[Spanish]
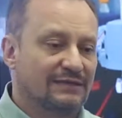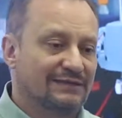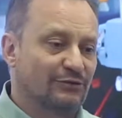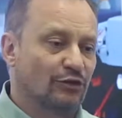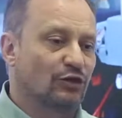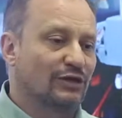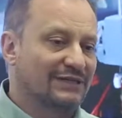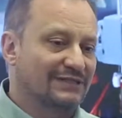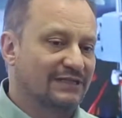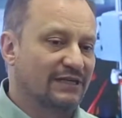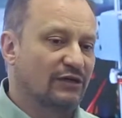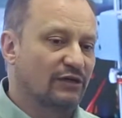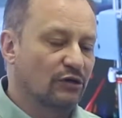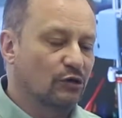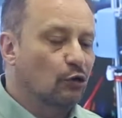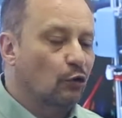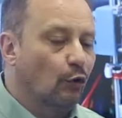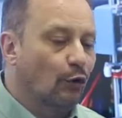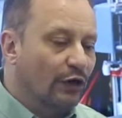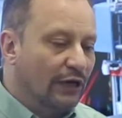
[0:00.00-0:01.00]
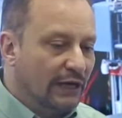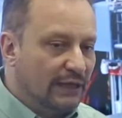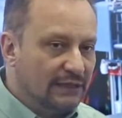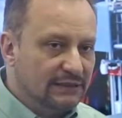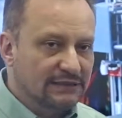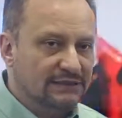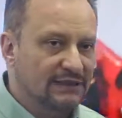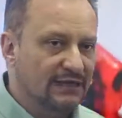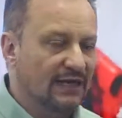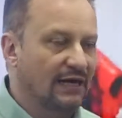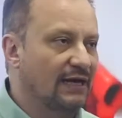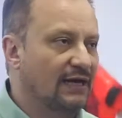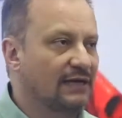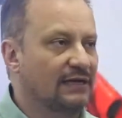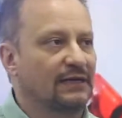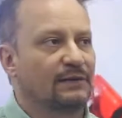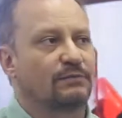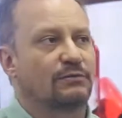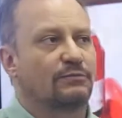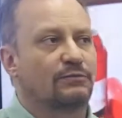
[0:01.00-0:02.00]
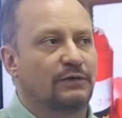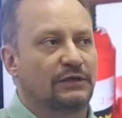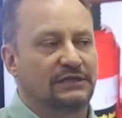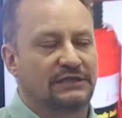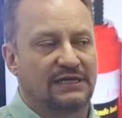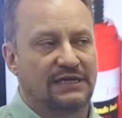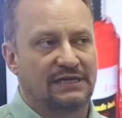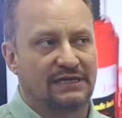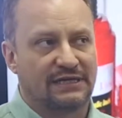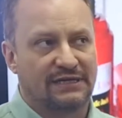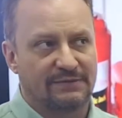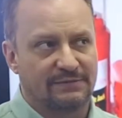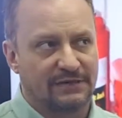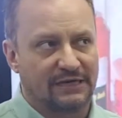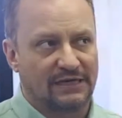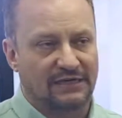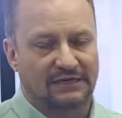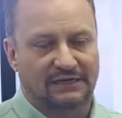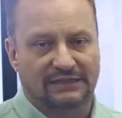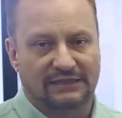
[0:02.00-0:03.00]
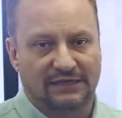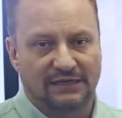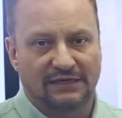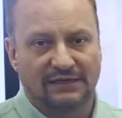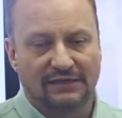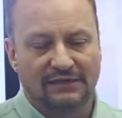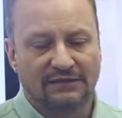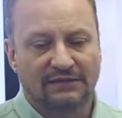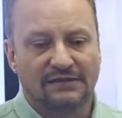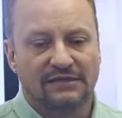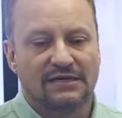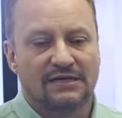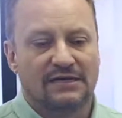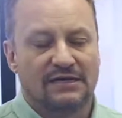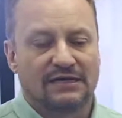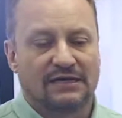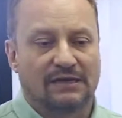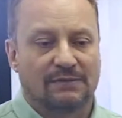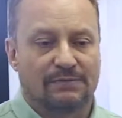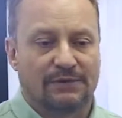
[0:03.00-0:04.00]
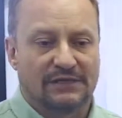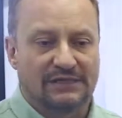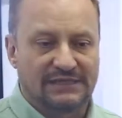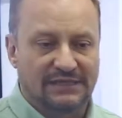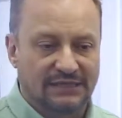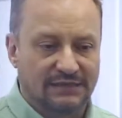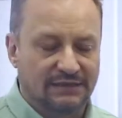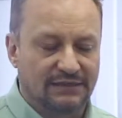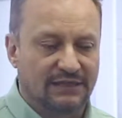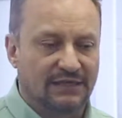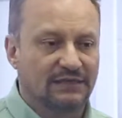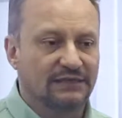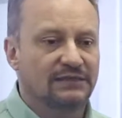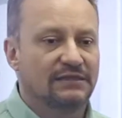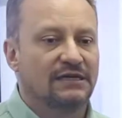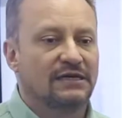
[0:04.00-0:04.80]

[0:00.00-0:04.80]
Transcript: todas tienen coherencia en la propuesta académica que tienen, que presentan,